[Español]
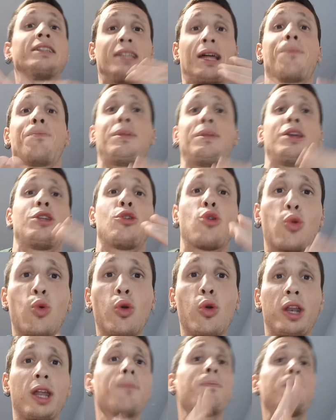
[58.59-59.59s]
También
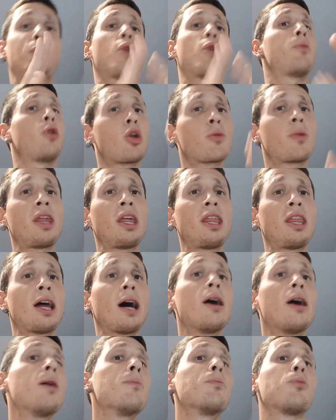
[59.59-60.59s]
ocurre, pero en menor
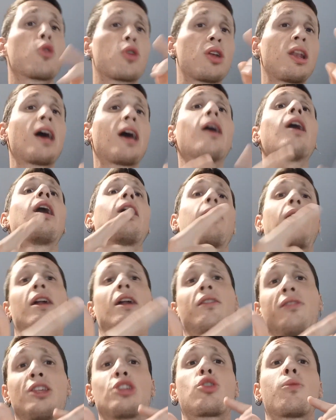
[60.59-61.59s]
medida, por la
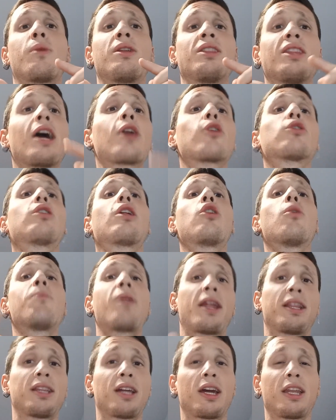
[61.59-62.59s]
antes comentada rotación
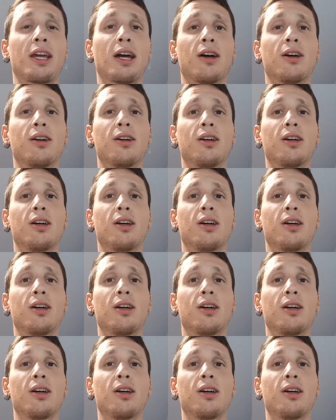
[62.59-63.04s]
planetaria.